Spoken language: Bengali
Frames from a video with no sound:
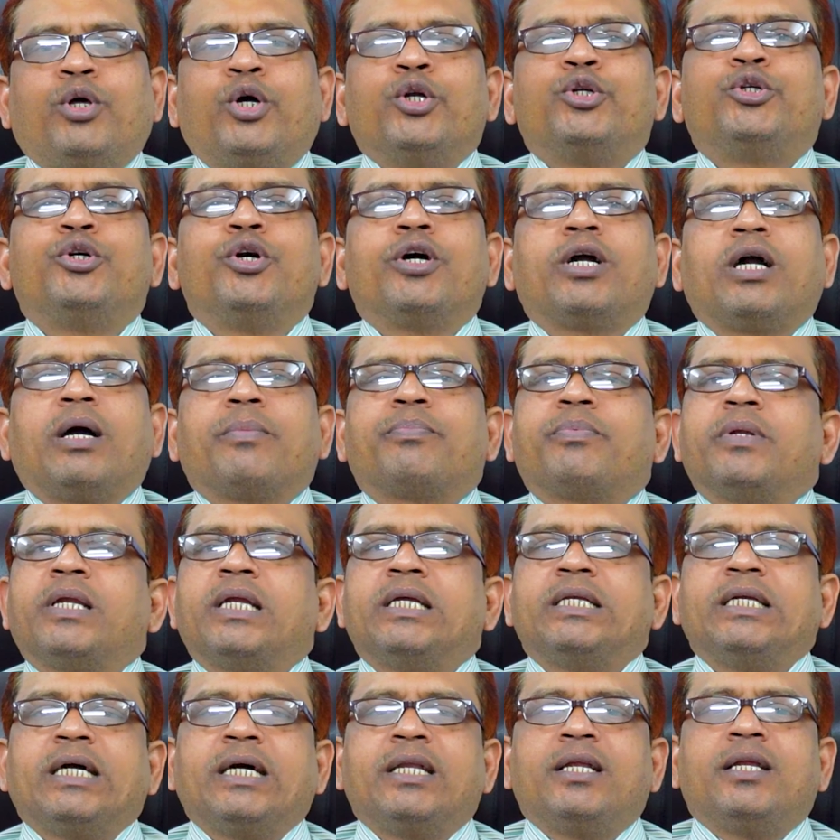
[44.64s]
দর্শক
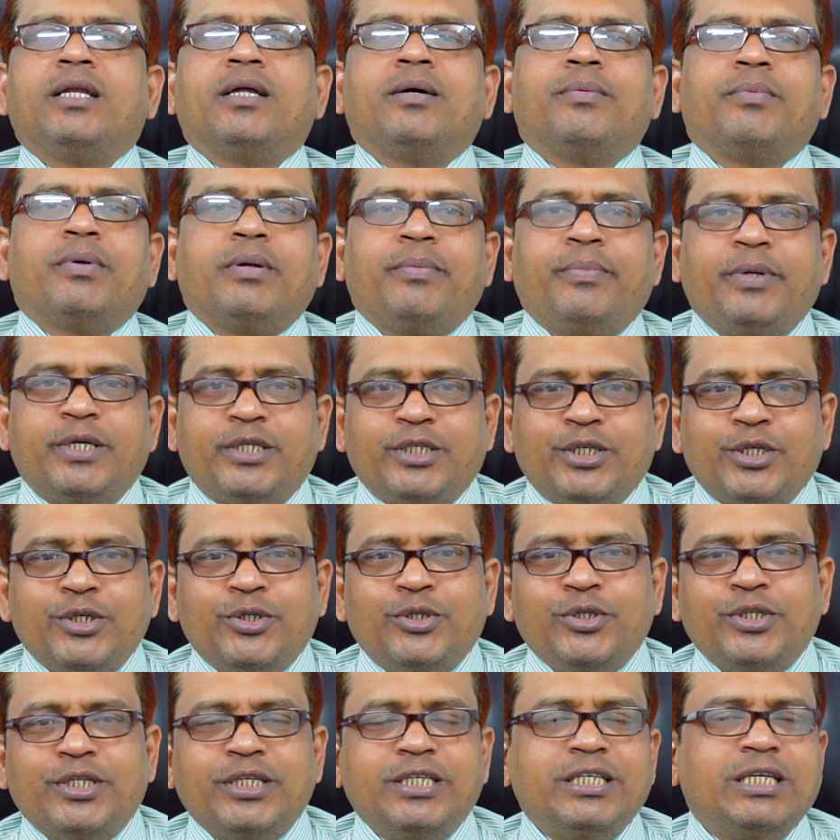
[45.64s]
আপনারা জানেন আমরা বেশ
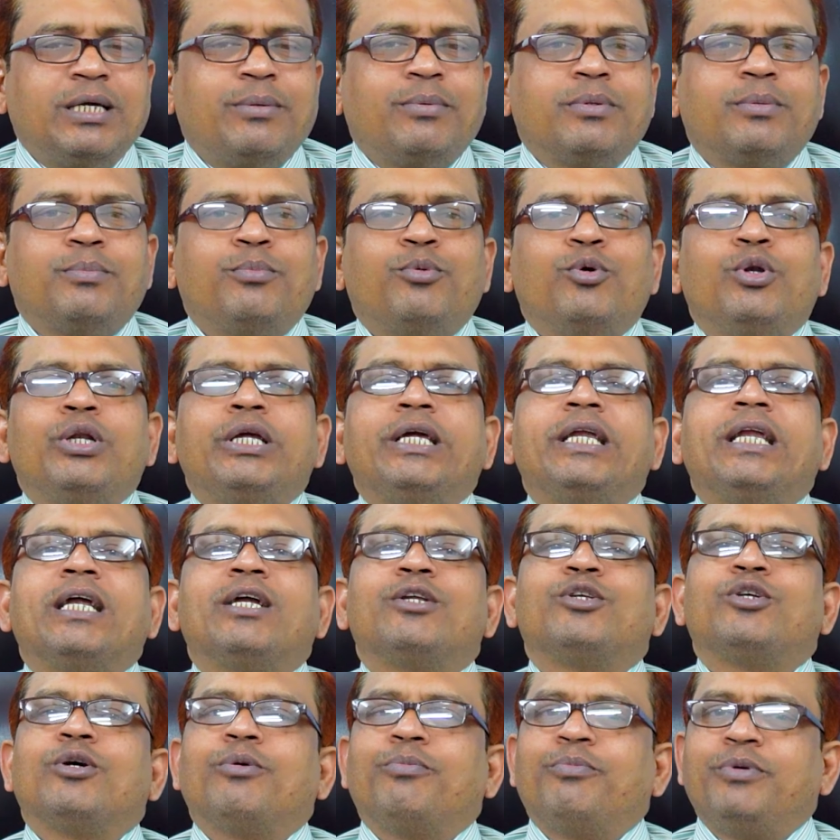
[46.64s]
কিছুদিন যাবৎ
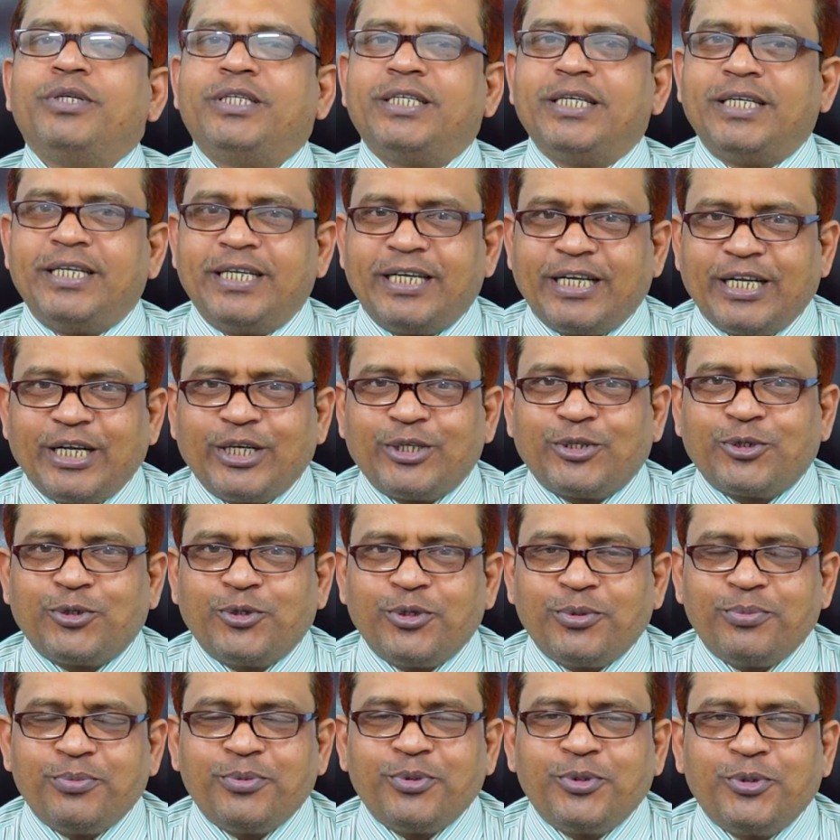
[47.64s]
বুলগেরিয়ার জব বিষয় নিয়ে
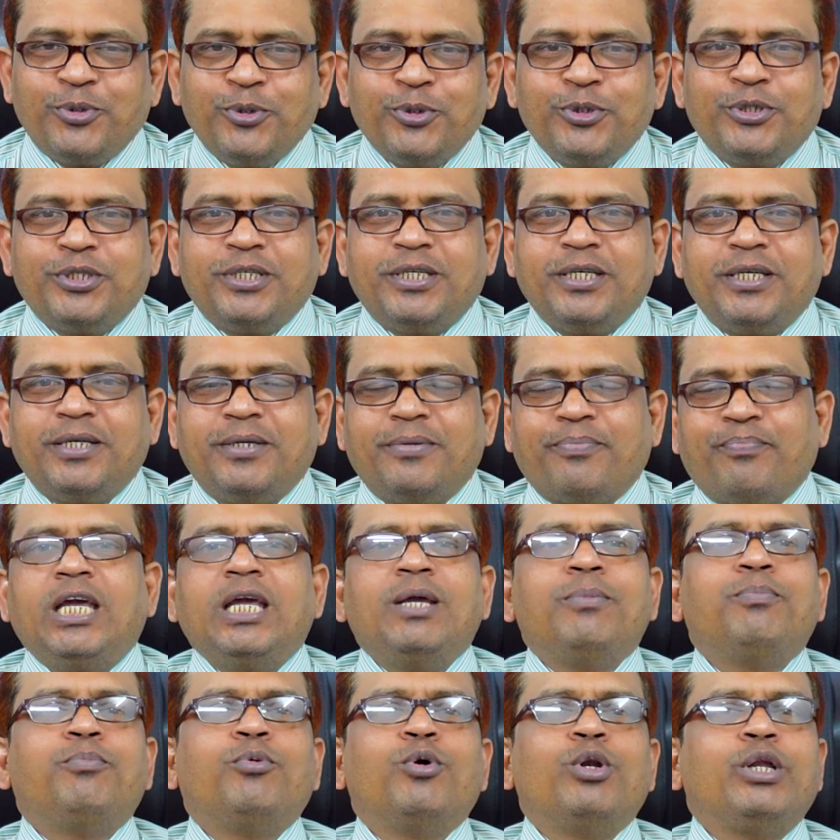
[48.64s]
কাজকর্ম করছি
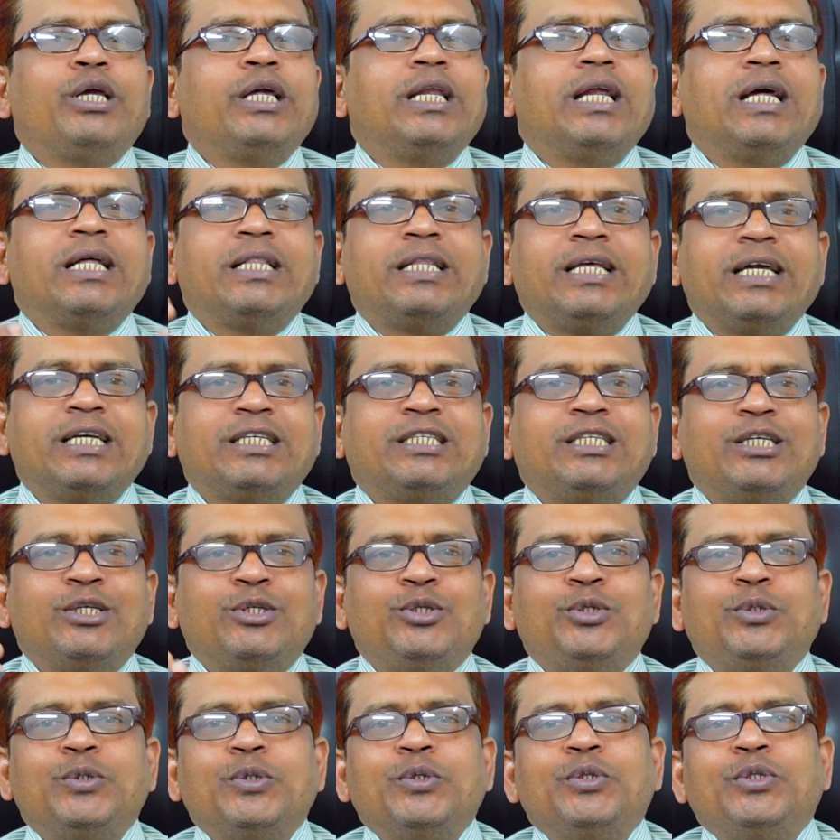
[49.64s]
এই বুলগেরিয়া দেশটি
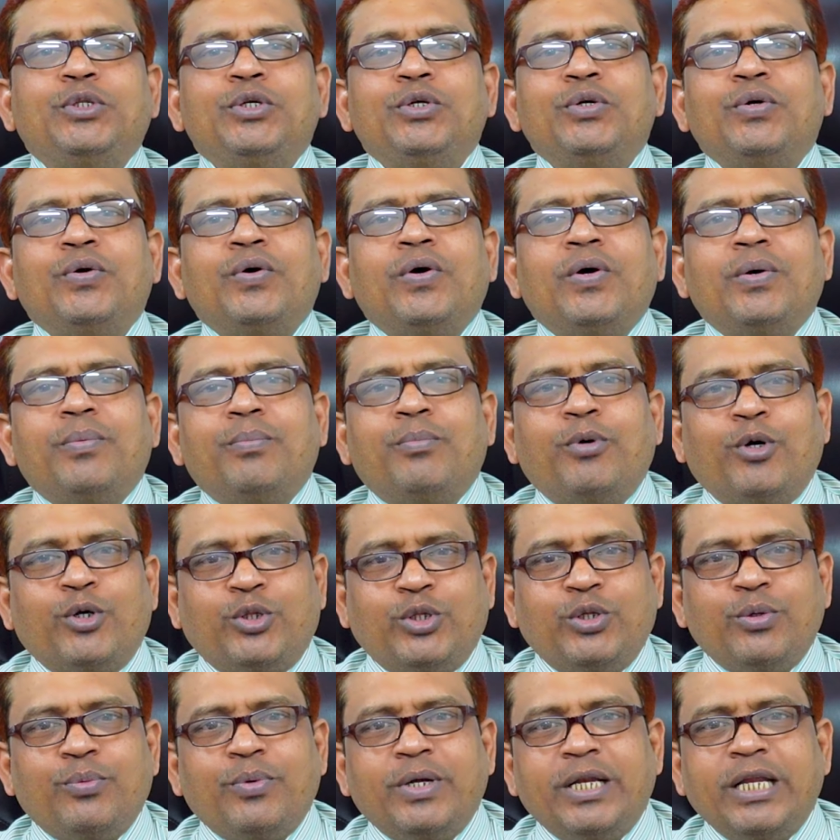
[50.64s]
যদিও
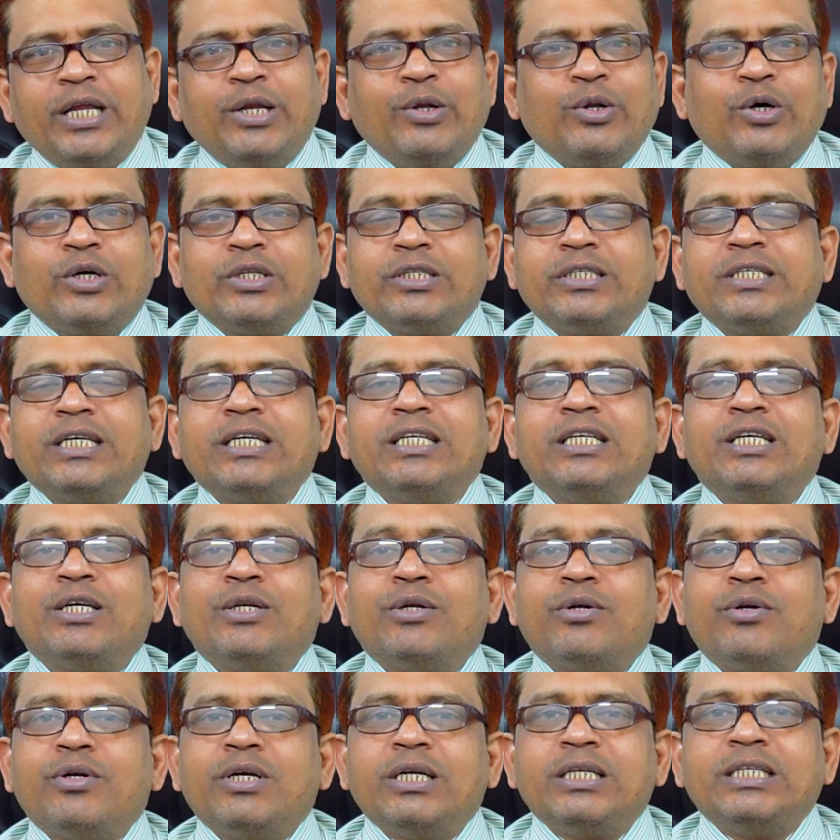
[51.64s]
বর্তমানে নন
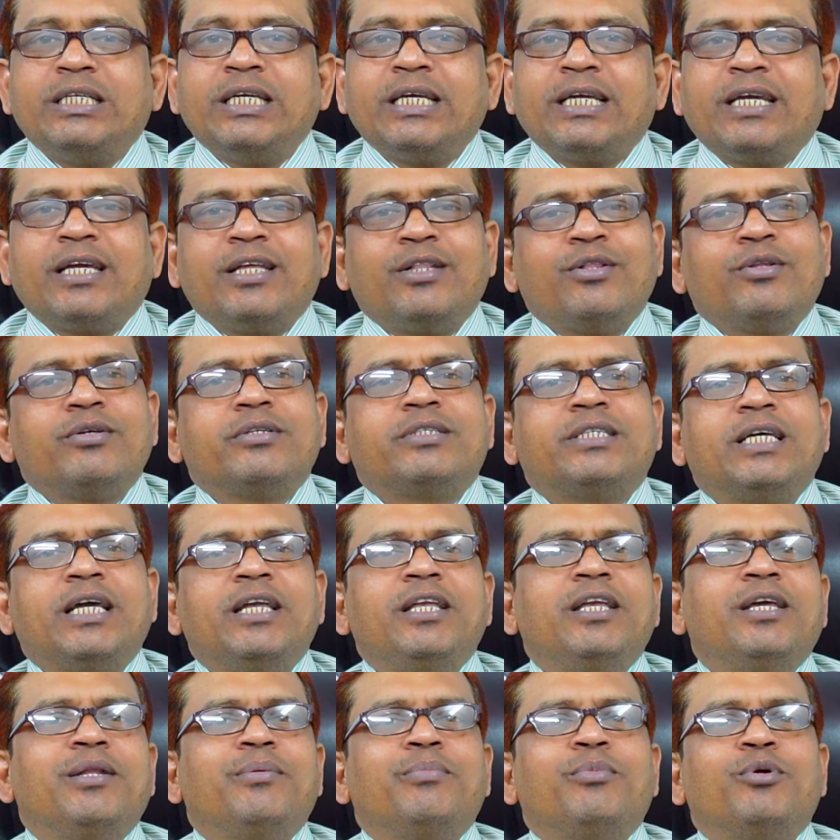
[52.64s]
সেনজেন রয়েছে কিন্তু
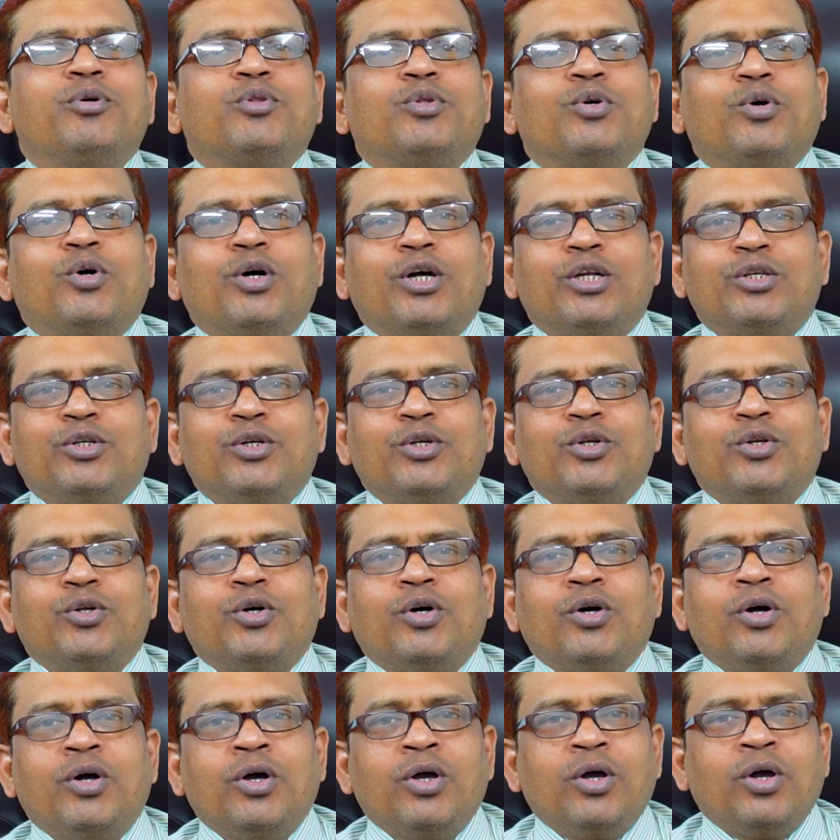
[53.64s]
সেনজেনভুক্ত হওয়ার জন্য
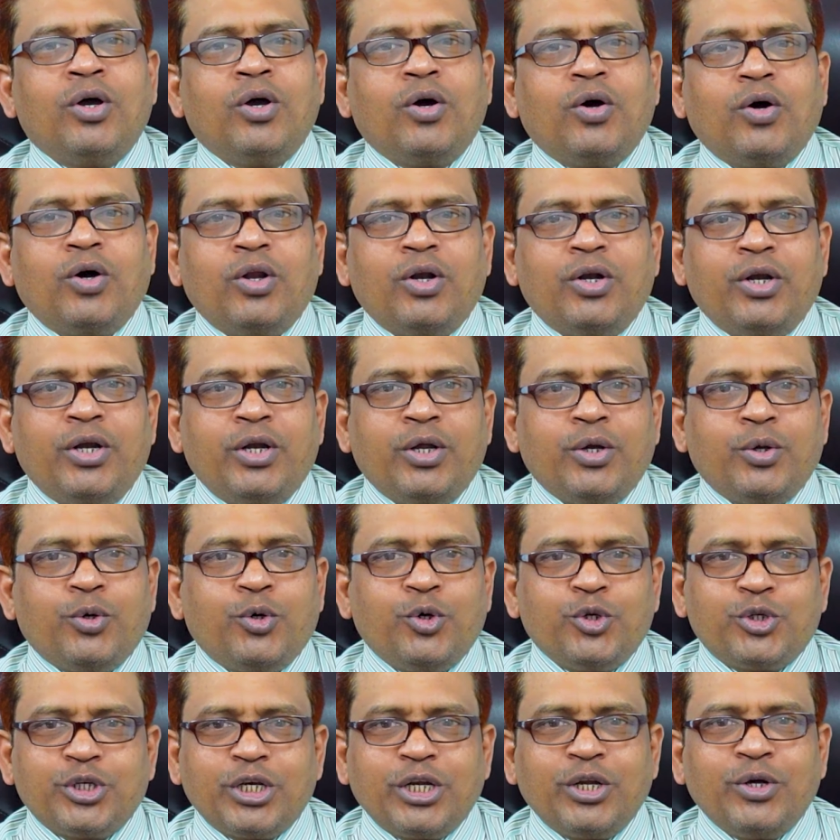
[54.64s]
অলরেডি
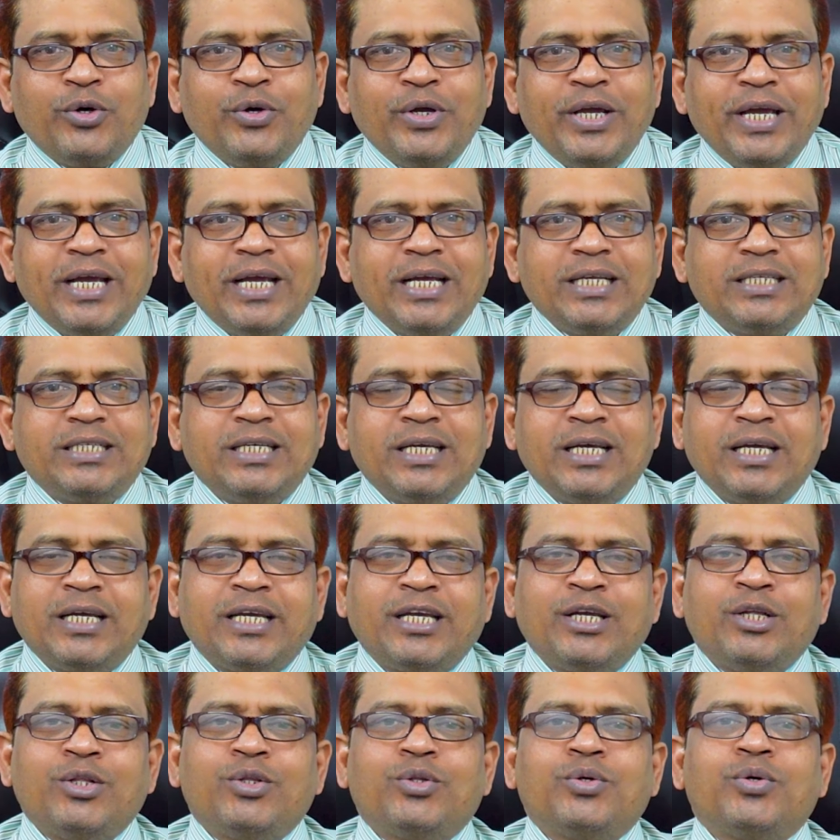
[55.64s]
ঘোষণা হয়ে গেছে
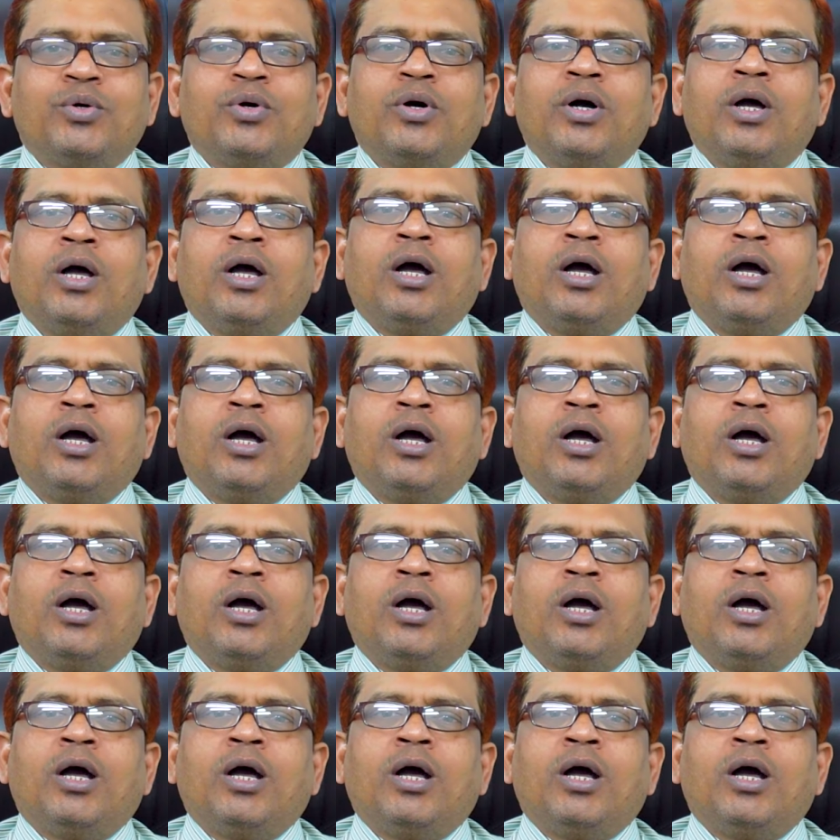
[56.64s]
কিন্তু